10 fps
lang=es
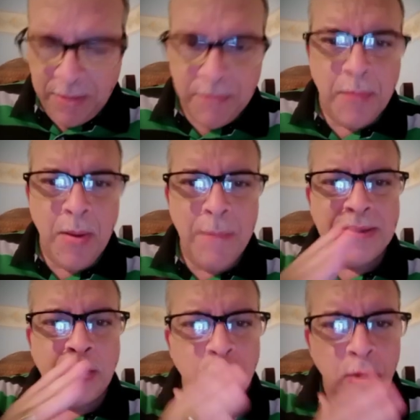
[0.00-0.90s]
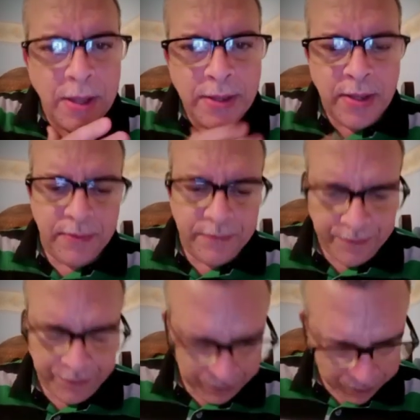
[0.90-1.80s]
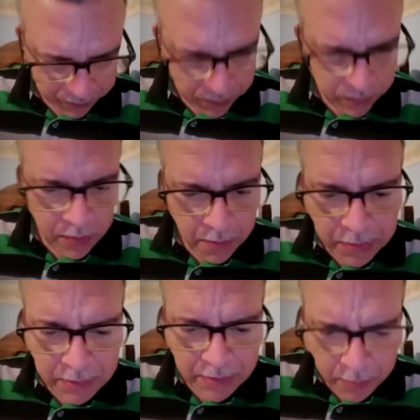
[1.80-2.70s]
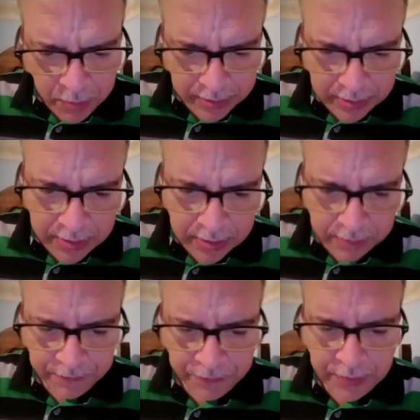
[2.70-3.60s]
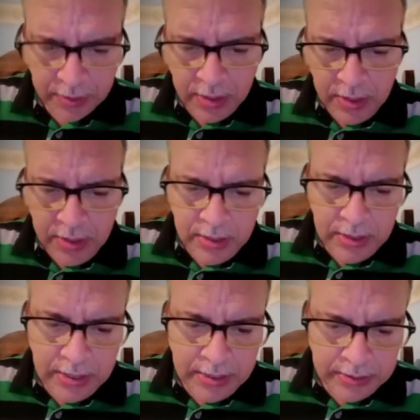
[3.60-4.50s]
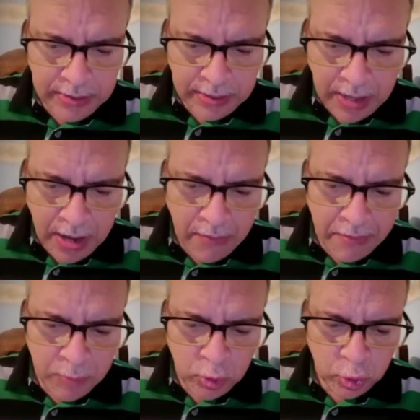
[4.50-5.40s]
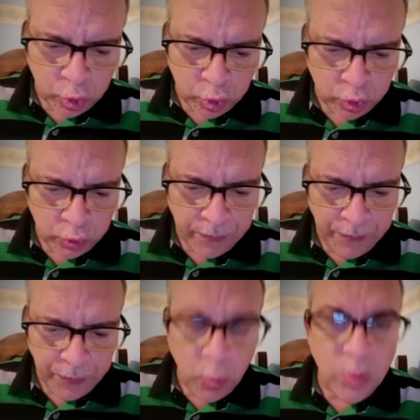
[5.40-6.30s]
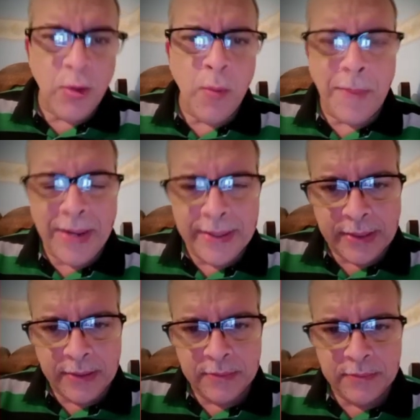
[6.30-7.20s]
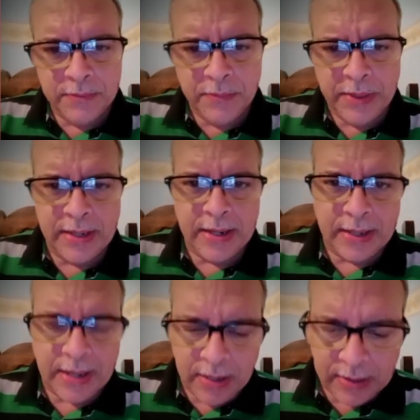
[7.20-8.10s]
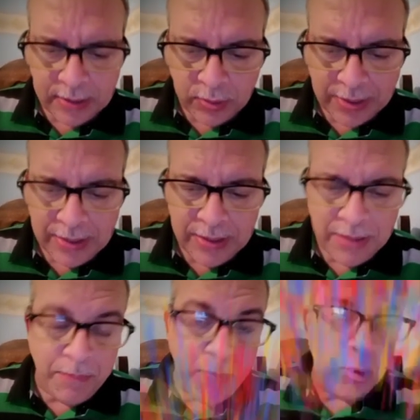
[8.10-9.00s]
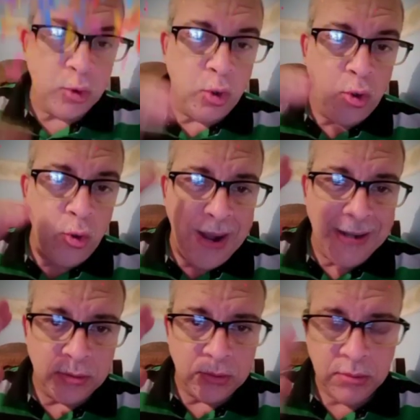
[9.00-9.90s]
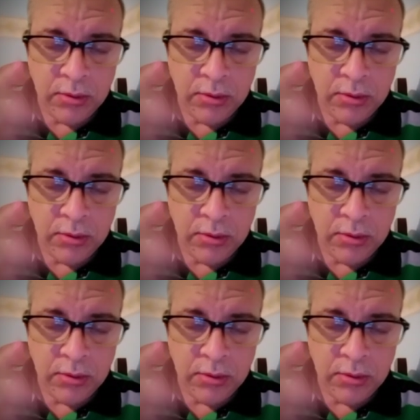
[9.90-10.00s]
Vamos a empezar con lo de ayer. Primero, por aquí ayer les indicábamos una dupleta para arrancar el reto escalera por todo lo alto.